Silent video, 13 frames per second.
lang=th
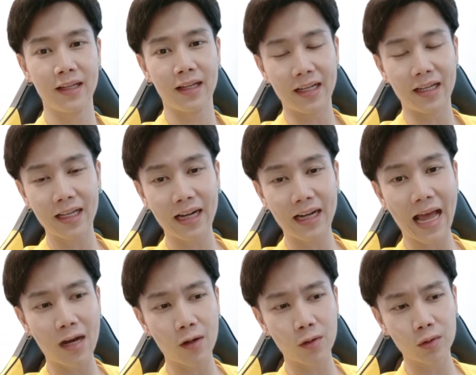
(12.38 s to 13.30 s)
เรื่อง
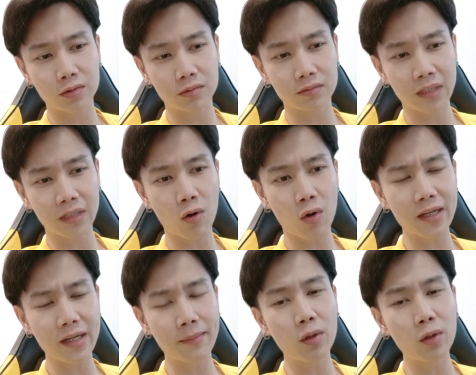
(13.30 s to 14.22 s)
ราวเรา
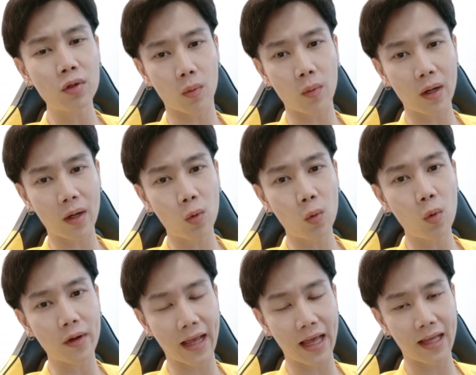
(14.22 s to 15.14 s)
ก็ยังไม่รู้หรอกว่าคู่
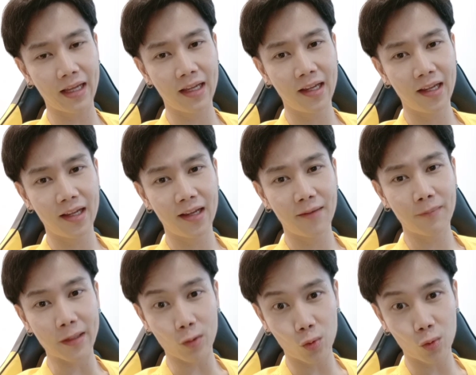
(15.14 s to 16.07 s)
เนี้ย
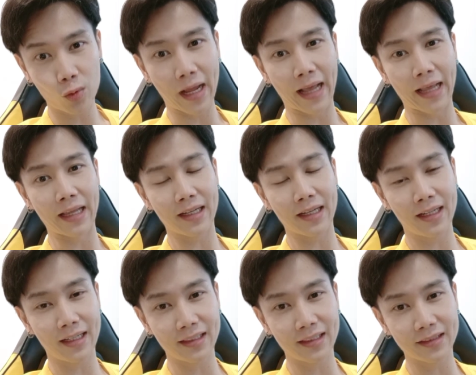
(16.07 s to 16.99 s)
เป็นคู่ไหนก็
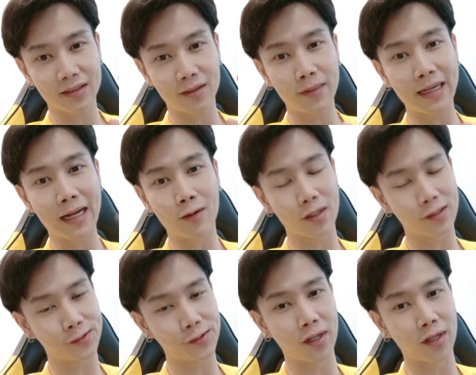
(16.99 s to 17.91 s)
ต้องมาเดาตัว
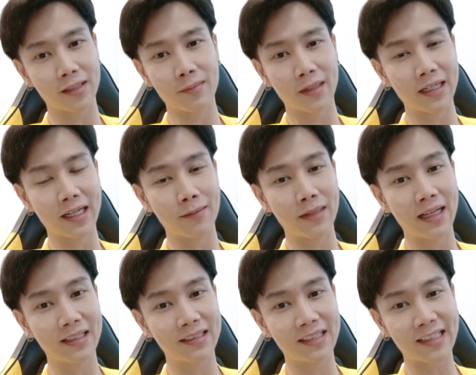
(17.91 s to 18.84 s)
อักษรกันเหมือนเดิม
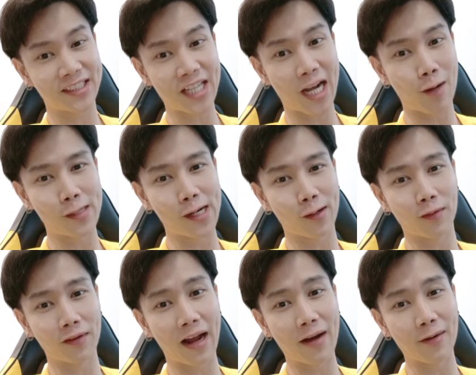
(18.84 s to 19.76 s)
นะชาวเผือกข
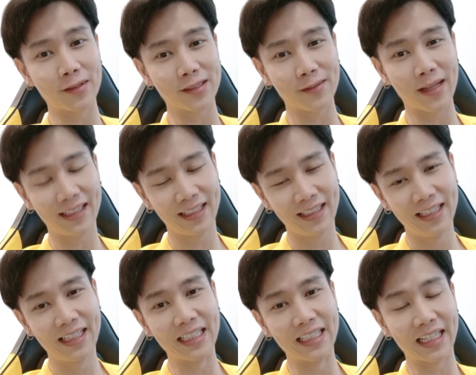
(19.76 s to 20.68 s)
องเราใช่ไหม
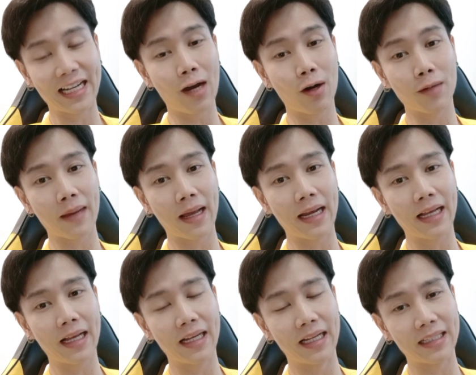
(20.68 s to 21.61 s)
เออก็เดากันไปแล้
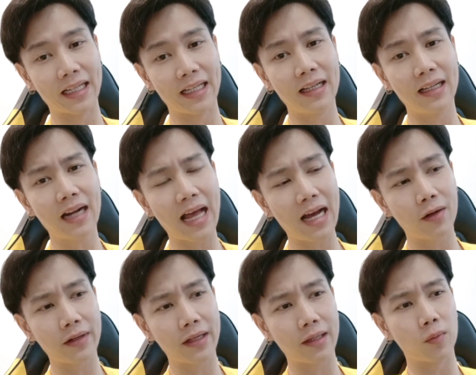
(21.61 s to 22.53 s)
วกันนะแต่เรื่องราว
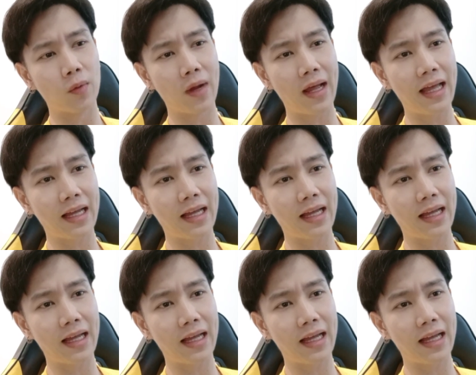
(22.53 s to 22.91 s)
เนี่ยผมว่า